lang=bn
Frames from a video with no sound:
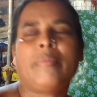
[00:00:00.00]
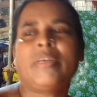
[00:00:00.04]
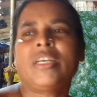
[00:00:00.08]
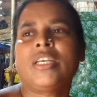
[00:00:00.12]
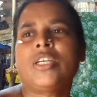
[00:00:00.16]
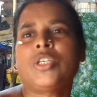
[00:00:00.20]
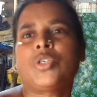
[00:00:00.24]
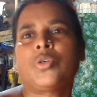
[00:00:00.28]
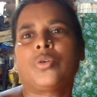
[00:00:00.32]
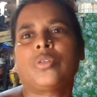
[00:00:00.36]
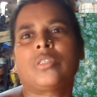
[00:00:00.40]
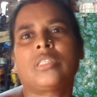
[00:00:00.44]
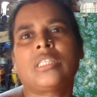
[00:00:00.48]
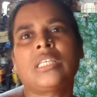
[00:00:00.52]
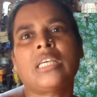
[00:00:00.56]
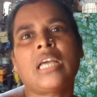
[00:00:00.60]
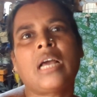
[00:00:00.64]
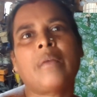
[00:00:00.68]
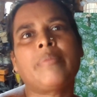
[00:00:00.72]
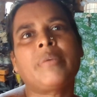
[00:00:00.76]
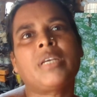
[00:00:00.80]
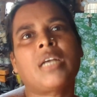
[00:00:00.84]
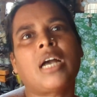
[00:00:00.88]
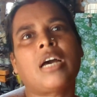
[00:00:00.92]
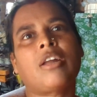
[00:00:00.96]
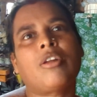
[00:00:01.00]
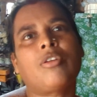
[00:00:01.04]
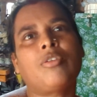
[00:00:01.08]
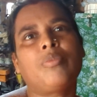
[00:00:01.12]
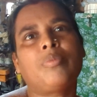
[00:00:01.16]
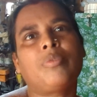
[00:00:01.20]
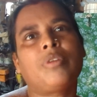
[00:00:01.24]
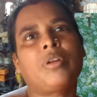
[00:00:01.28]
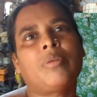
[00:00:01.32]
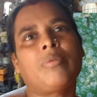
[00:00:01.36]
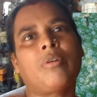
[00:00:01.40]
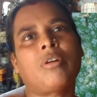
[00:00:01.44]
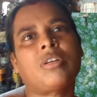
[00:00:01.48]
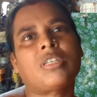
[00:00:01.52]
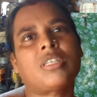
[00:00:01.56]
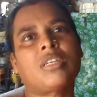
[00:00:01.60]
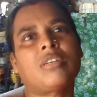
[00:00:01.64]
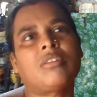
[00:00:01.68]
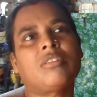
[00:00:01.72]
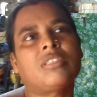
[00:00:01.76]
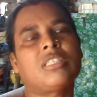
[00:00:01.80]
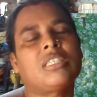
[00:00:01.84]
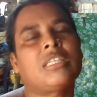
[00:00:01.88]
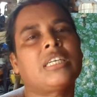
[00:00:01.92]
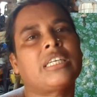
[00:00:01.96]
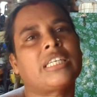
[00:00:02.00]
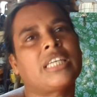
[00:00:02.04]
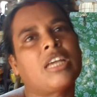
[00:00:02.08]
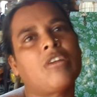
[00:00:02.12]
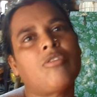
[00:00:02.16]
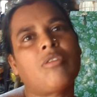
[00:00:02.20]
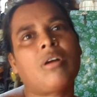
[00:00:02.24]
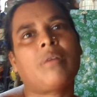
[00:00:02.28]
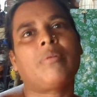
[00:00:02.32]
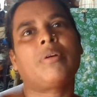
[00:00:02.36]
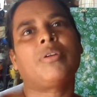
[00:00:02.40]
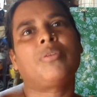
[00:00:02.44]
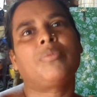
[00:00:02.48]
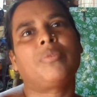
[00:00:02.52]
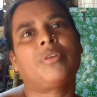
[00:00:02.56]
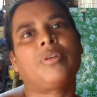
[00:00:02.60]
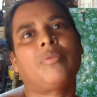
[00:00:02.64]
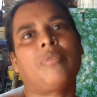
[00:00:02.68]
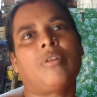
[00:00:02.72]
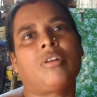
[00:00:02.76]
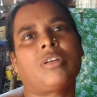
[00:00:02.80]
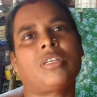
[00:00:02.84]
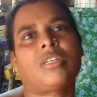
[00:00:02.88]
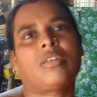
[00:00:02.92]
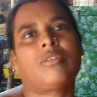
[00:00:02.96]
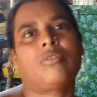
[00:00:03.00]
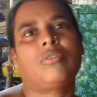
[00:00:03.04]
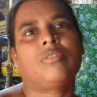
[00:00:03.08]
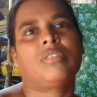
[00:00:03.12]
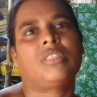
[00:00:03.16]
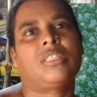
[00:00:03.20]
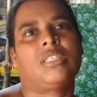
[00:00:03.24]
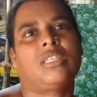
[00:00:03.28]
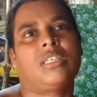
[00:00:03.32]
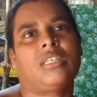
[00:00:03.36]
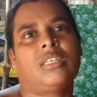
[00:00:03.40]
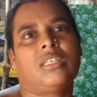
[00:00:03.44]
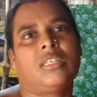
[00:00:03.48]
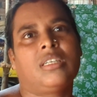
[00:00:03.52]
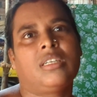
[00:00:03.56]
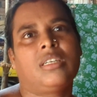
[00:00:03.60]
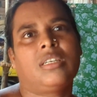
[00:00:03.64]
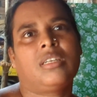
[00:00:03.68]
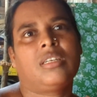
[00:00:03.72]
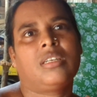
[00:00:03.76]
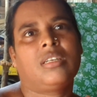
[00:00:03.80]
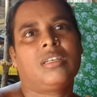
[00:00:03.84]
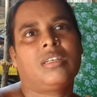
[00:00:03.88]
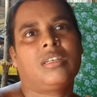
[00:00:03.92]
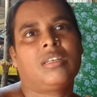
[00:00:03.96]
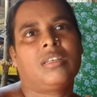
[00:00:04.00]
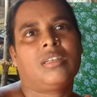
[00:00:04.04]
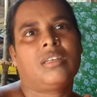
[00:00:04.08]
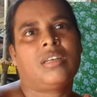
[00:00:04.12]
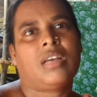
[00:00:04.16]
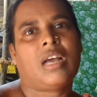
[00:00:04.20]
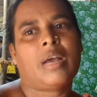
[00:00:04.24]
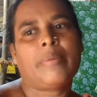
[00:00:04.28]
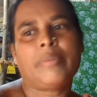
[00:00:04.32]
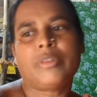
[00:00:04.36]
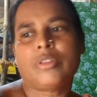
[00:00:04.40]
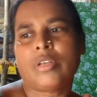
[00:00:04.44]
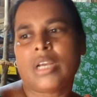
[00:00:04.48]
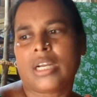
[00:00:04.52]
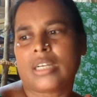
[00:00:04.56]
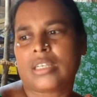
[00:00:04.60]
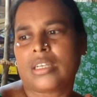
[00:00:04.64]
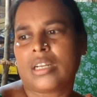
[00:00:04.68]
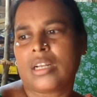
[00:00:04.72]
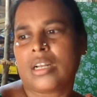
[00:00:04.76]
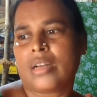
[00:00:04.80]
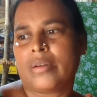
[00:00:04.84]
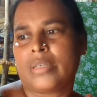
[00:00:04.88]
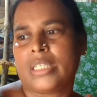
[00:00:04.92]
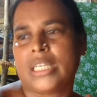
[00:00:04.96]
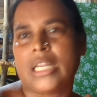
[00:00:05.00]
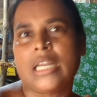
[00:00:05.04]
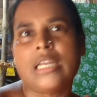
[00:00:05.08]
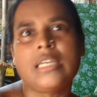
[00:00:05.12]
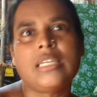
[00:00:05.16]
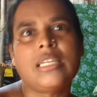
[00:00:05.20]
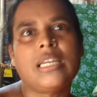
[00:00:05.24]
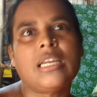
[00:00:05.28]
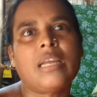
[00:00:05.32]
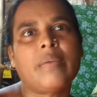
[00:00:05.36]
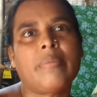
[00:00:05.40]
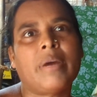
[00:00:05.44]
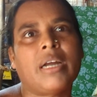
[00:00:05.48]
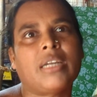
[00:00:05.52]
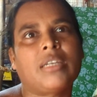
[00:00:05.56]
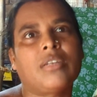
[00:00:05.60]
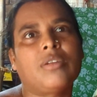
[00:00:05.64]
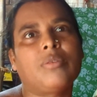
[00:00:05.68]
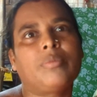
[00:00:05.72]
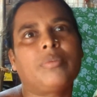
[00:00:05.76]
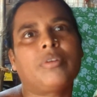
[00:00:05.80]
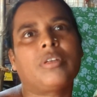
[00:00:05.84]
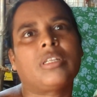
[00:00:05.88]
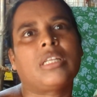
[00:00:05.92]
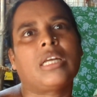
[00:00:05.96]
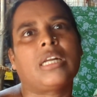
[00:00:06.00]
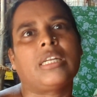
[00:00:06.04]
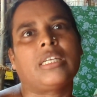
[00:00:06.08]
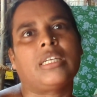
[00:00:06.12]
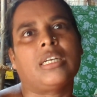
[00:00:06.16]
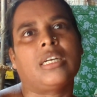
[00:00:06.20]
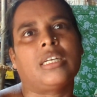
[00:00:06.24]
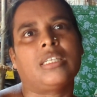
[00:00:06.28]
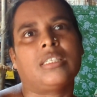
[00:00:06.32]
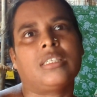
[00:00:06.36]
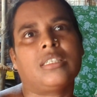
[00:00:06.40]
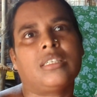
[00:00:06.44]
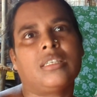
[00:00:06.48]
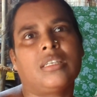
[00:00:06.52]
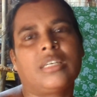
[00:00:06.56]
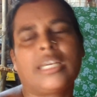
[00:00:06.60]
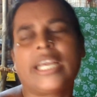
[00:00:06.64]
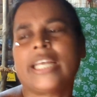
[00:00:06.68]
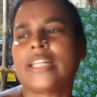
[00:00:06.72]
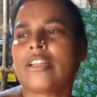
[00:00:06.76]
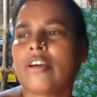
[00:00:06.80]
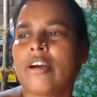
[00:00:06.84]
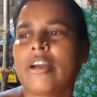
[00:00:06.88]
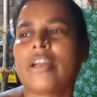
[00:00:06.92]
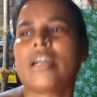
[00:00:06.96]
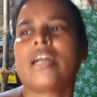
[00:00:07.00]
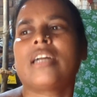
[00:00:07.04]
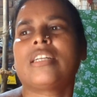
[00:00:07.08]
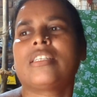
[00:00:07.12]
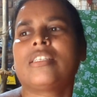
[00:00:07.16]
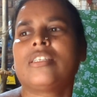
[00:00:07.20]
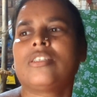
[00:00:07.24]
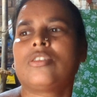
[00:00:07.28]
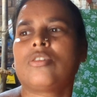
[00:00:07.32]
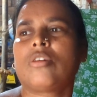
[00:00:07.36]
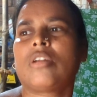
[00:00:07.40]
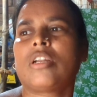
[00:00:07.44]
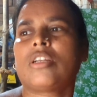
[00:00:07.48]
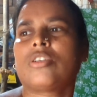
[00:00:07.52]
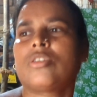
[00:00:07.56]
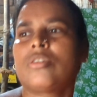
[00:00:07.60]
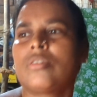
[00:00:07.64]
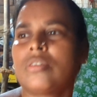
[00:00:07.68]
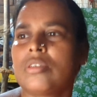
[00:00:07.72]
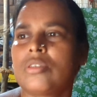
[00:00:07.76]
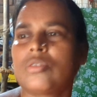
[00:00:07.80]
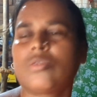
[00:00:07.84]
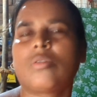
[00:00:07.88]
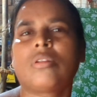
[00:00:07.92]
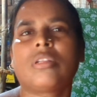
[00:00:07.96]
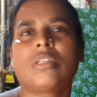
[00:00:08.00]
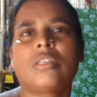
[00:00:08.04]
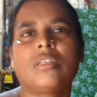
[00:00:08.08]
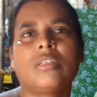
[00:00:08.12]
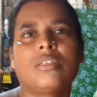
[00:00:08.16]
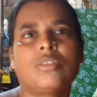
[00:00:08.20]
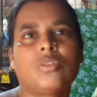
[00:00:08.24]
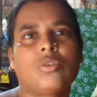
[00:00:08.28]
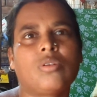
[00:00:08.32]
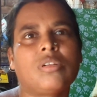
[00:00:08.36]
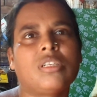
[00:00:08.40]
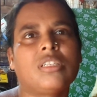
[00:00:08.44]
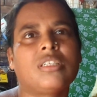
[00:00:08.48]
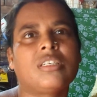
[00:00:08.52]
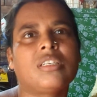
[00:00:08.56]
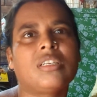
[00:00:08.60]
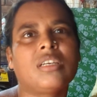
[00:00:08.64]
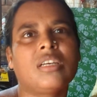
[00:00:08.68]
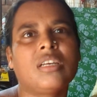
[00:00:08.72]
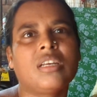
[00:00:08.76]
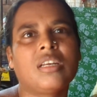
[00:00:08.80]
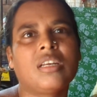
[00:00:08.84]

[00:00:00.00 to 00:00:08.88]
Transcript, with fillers: আমি কি সত্যি আমি কারোর উপরে ভরসা করছি না কেউ আমার উপরে ভরসা করছে সেই আমি তো একটা টিলটিলে মাটির উপরে দাঁড়িয়ে আছি খেতে হয় খাচ্ছি চলার সময় চলতে চলছি